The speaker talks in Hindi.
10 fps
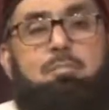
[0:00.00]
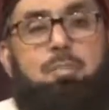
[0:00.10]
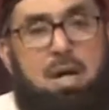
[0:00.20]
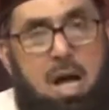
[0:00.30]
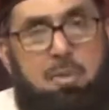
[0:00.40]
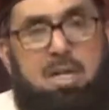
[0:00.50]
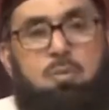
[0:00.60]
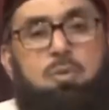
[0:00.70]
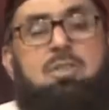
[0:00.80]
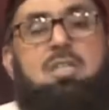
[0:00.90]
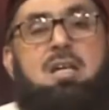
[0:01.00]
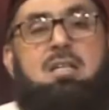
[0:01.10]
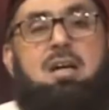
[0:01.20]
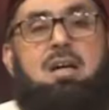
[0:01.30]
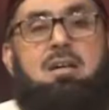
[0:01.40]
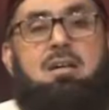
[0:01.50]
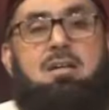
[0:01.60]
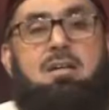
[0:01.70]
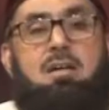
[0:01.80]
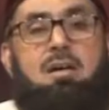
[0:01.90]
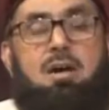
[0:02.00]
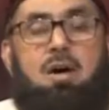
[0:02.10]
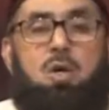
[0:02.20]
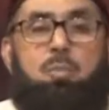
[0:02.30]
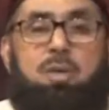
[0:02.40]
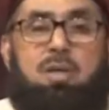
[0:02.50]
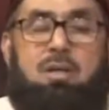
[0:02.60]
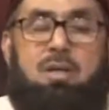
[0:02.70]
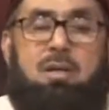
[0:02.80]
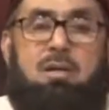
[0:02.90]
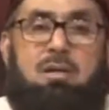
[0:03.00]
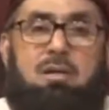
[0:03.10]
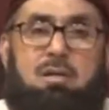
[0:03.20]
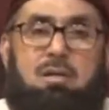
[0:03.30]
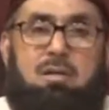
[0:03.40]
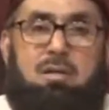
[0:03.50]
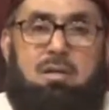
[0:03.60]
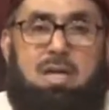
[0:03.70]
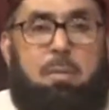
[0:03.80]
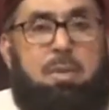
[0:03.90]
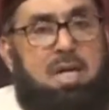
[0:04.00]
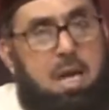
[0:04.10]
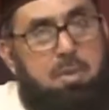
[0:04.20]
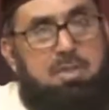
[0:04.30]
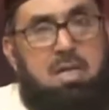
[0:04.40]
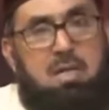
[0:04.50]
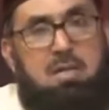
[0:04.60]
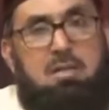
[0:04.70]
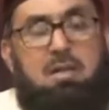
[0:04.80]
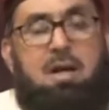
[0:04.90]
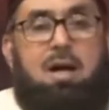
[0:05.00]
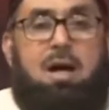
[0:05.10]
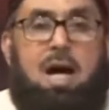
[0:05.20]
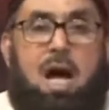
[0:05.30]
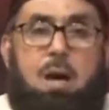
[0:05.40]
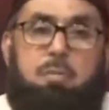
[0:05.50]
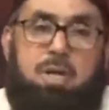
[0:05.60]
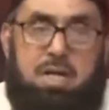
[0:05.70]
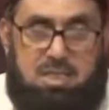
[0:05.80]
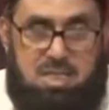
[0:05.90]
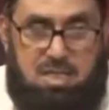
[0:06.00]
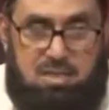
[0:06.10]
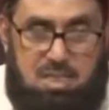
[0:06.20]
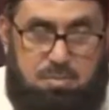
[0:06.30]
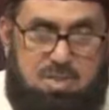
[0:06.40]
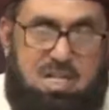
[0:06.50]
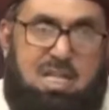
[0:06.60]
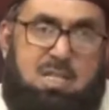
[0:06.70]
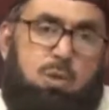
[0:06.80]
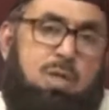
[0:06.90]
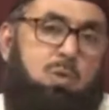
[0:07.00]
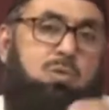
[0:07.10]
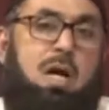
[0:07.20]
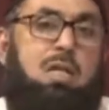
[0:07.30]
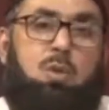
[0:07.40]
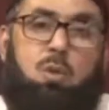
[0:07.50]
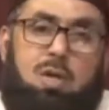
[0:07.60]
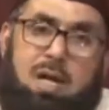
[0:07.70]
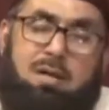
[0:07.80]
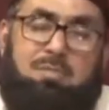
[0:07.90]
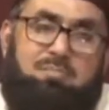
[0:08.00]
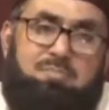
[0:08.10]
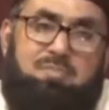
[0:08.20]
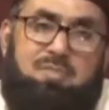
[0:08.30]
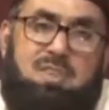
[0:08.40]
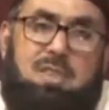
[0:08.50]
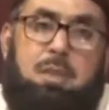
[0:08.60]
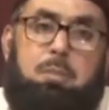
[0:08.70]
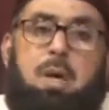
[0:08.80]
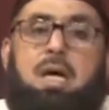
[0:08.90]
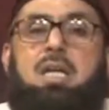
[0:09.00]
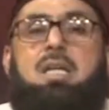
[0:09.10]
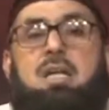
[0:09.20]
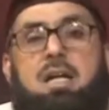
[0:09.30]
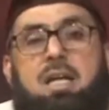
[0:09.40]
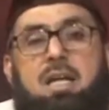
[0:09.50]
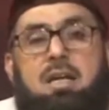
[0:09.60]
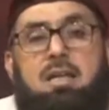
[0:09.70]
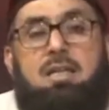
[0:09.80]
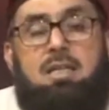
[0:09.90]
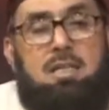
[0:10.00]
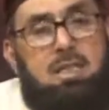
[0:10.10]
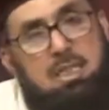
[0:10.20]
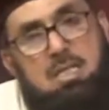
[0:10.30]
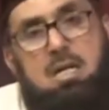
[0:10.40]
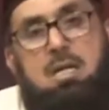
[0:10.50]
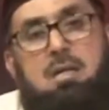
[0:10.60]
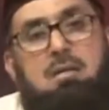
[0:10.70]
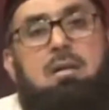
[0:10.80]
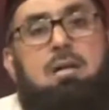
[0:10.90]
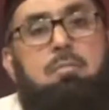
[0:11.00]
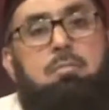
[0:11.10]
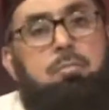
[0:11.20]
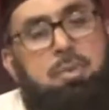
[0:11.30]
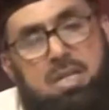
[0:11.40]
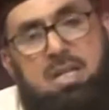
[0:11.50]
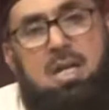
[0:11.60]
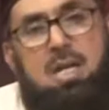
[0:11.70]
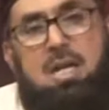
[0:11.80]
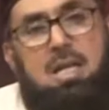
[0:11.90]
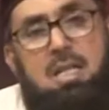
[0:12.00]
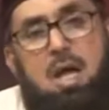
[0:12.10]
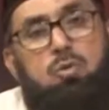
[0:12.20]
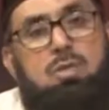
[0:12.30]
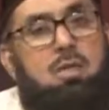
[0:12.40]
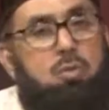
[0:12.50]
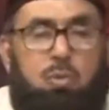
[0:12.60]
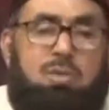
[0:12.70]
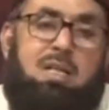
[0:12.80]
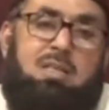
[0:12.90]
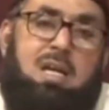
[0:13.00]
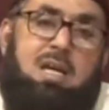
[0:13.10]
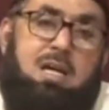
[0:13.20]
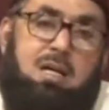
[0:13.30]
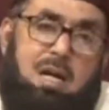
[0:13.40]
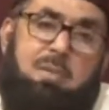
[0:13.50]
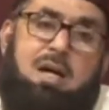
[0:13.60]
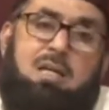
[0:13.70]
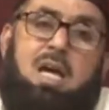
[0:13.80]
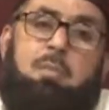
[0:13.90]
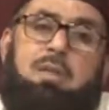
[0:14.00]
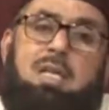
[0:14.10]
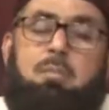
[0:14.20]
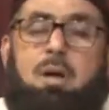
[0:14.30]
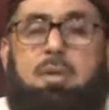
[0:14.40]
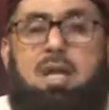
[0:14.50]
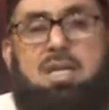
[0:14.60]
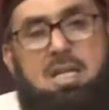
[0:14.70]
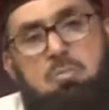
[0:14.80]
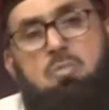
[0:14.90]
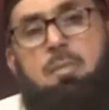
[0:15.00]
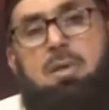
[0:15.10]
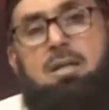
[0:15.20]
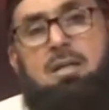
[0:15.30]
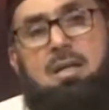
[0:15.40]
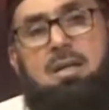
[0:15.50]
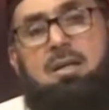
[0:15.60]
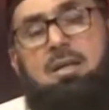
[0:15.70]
पैगाम नबूत जारी है और फिर क्याम क्यामत तक अब इतने अरसे में साढ़े चौदह सौ साल तो हो गए बाकी न जाने कितना पीरियड है ये अल्लाह उसका रसूल जानते हैं कब है क्यामत का मामला ये कब मामला हैं